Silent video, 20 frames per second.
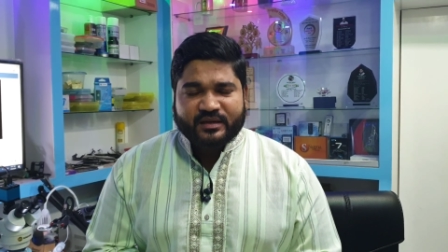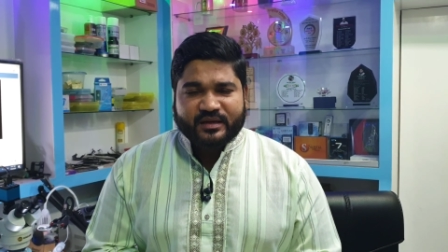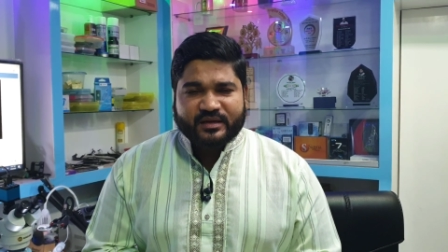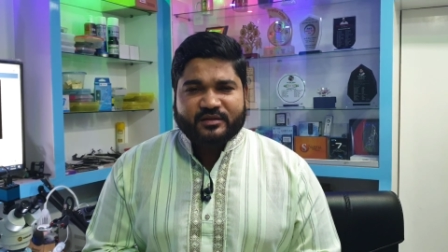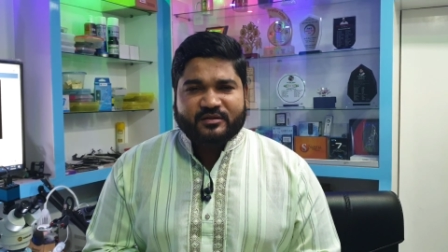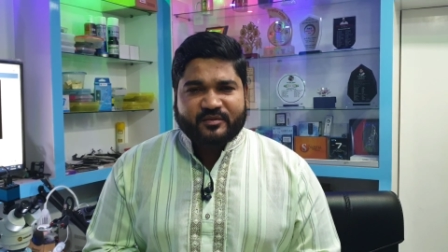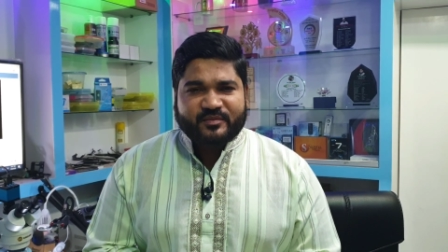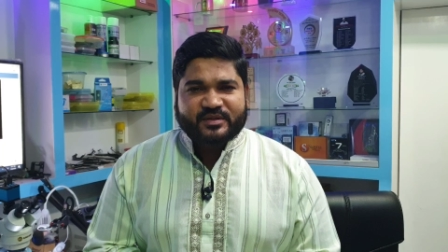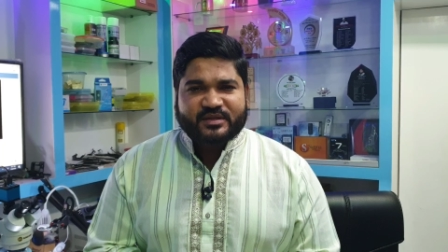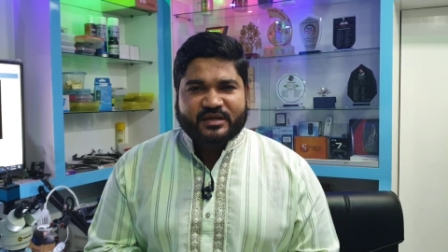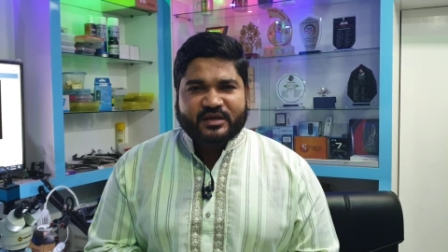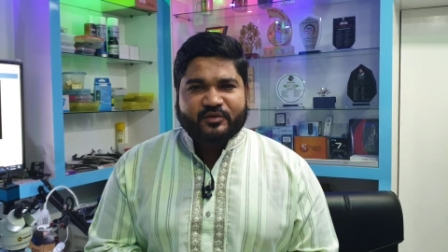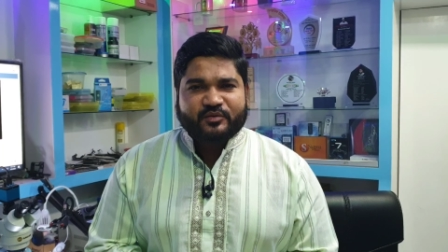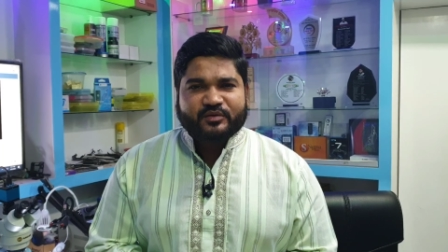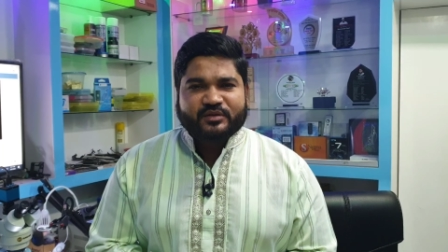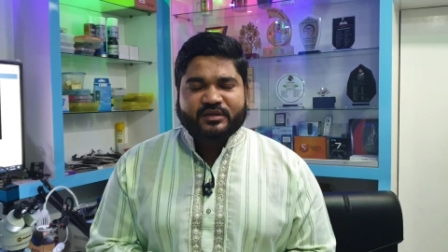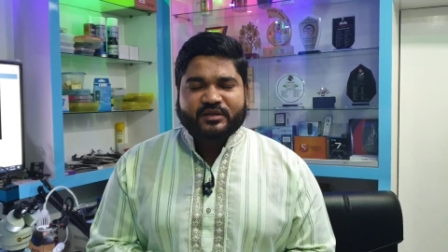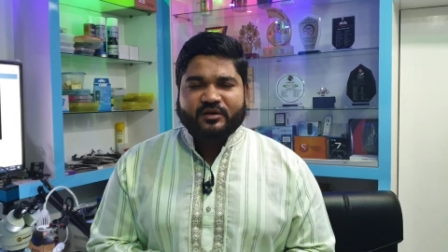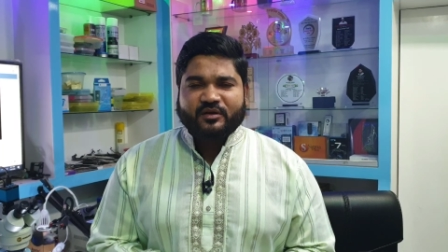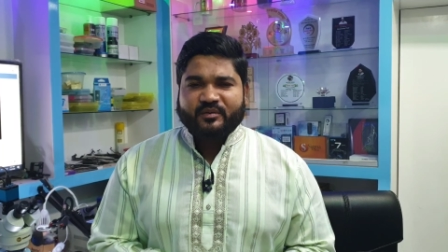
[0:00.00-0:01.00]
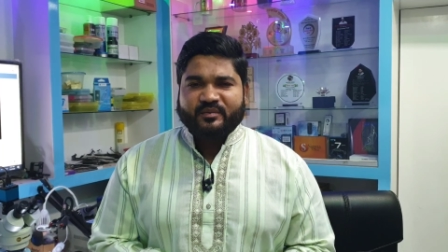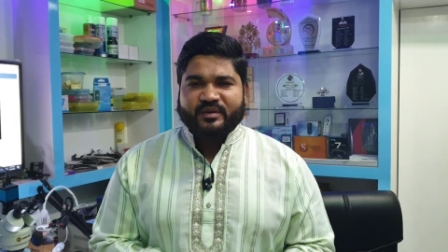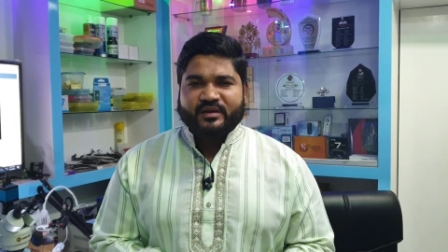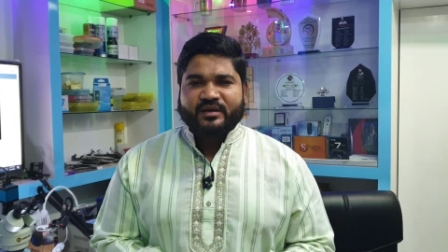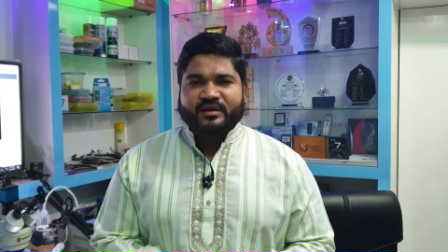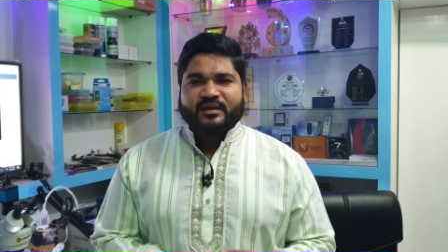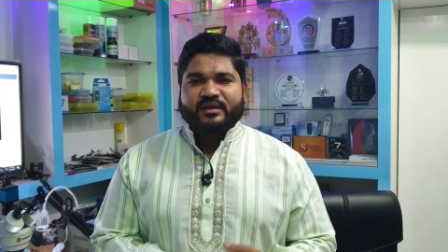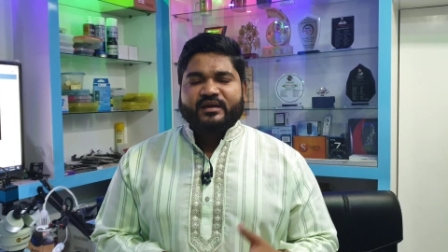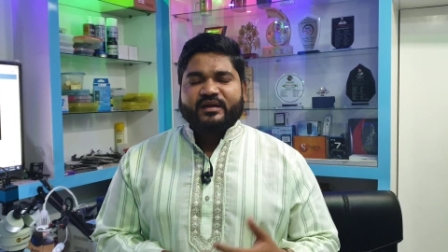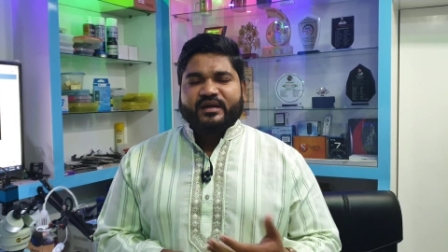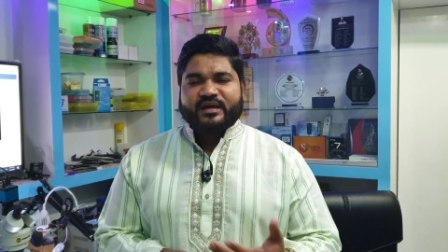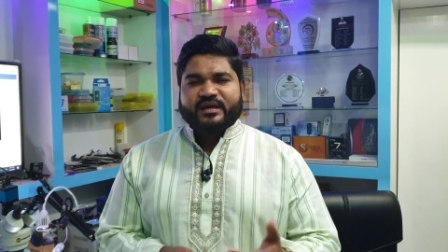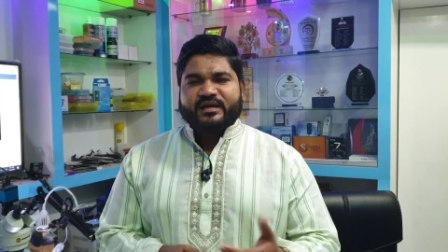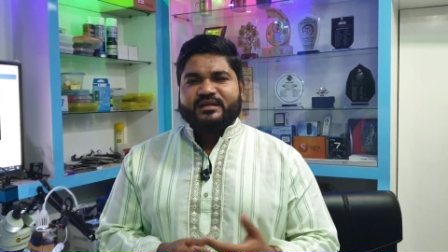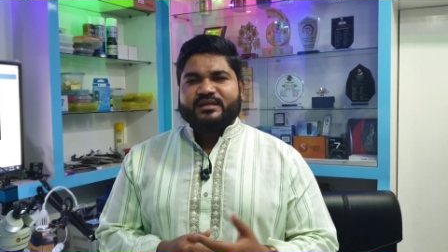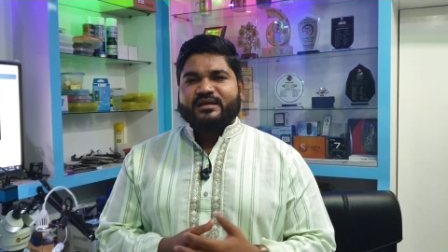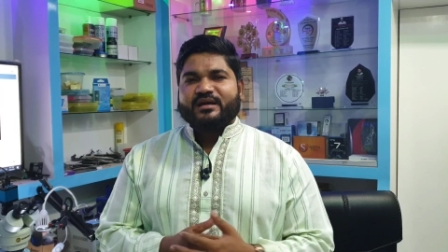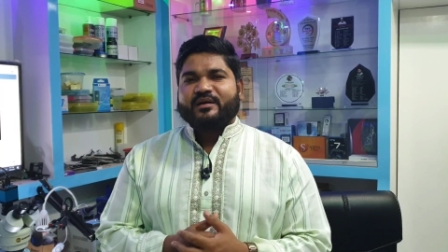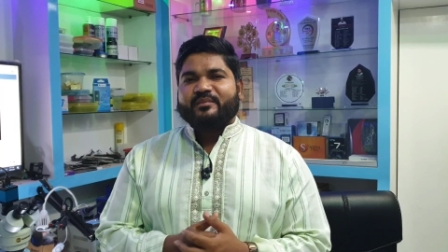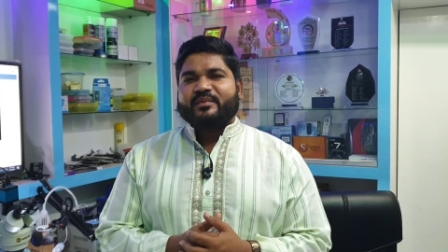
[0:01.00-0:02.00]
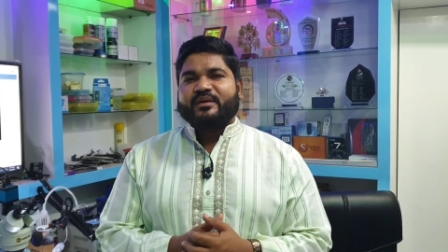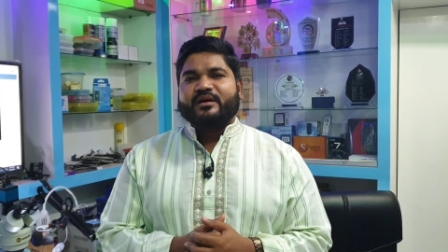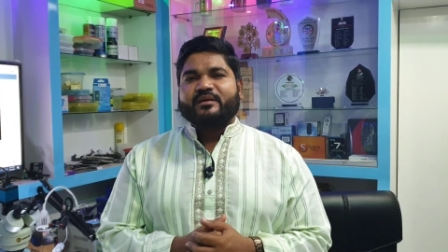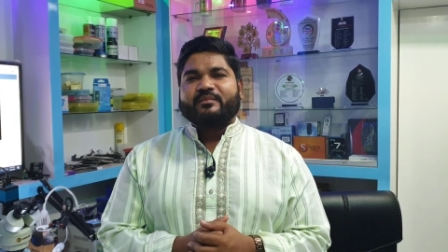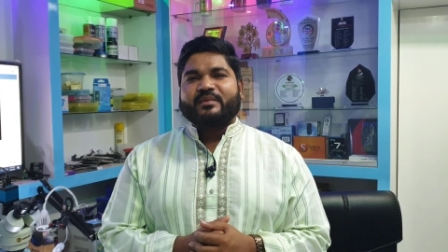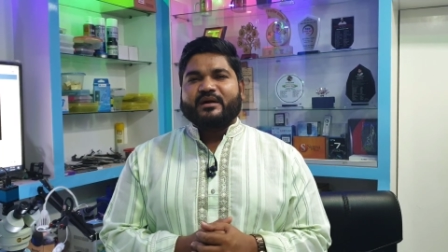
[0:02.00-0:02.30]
এটা তো আমাদেরকে করতেই হবে এক্ষেত্রে আমরা